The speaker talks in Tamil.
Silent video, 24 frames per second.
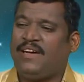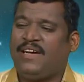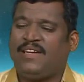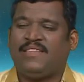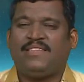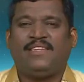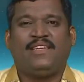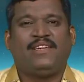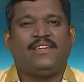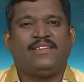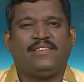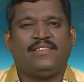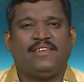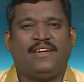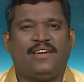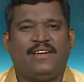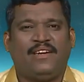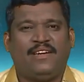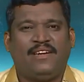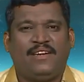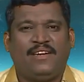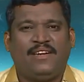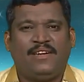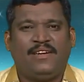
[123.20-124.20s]
வார்த்தை இருந்தா
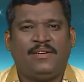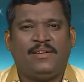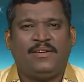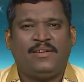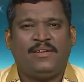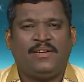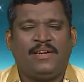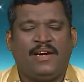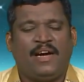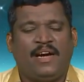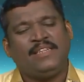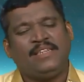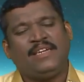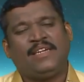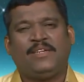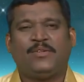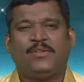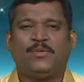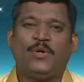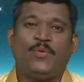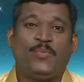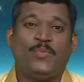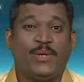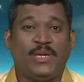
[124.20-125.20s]
அதுக்கு என்ன
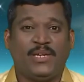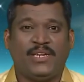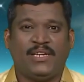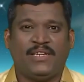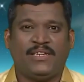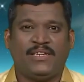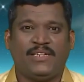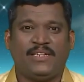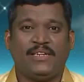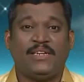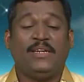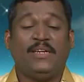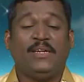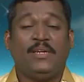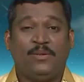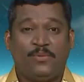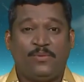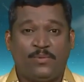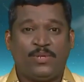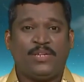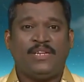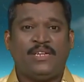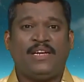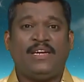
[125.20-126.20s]
கூப்பிடுங்கன்னு
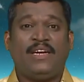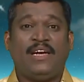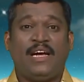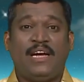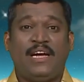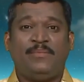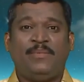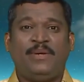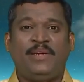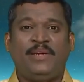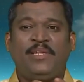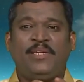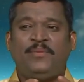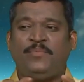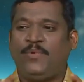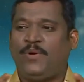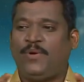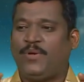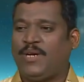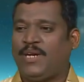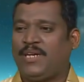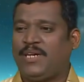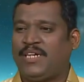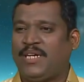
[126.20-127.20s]
உடனே அமைதி
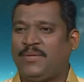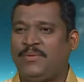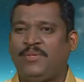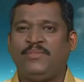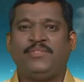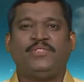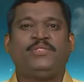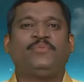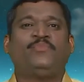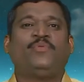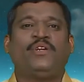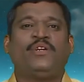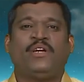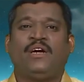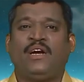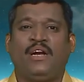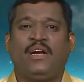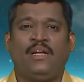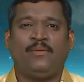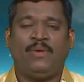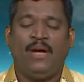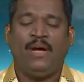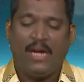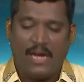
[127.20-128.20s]
போராட்டம்னு வச்சு
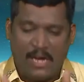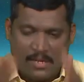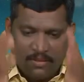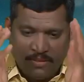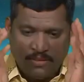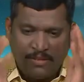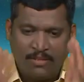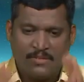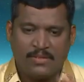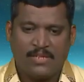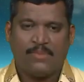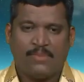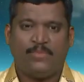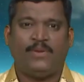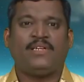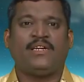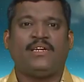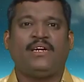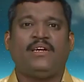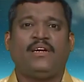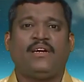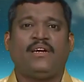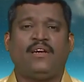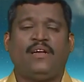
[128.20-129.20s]
போனாங்களாமா அதுக்கு
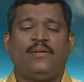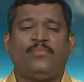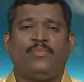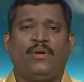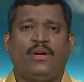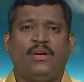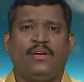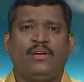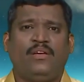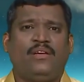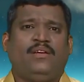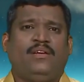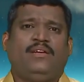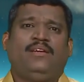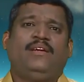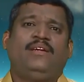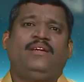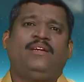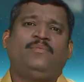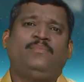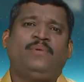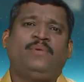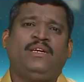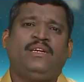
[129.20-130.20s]
வரமாட்டேன்னாங்களாமா
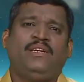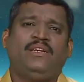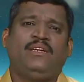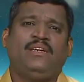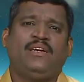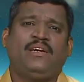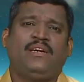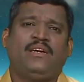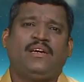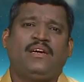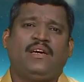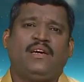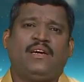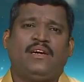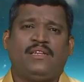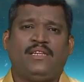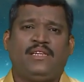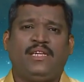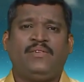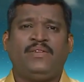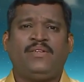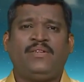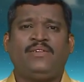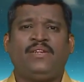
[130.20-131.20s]
என்னம்மா நீங்க
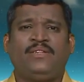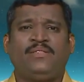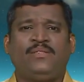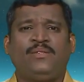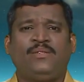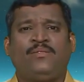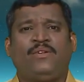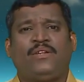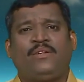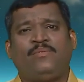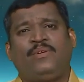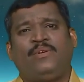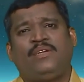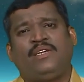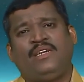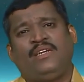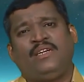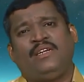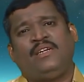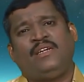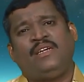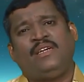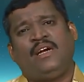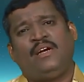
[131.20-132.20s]
தீவிரவாதத்துக்கு
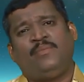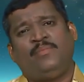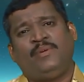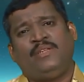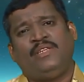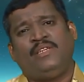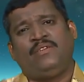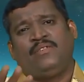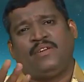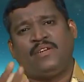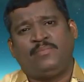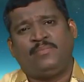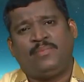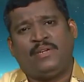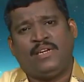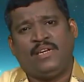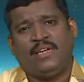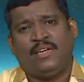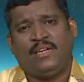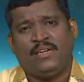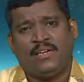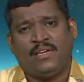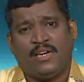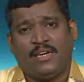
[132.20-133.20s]
வரமாட்டேங்கிறீங்க அமைதிக்கு
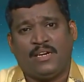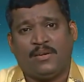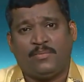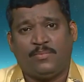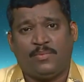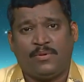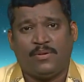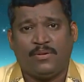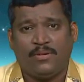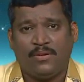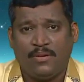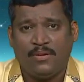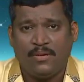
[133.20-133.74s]
வரமாட்டேங்கிறன்னு கேட்டப்போ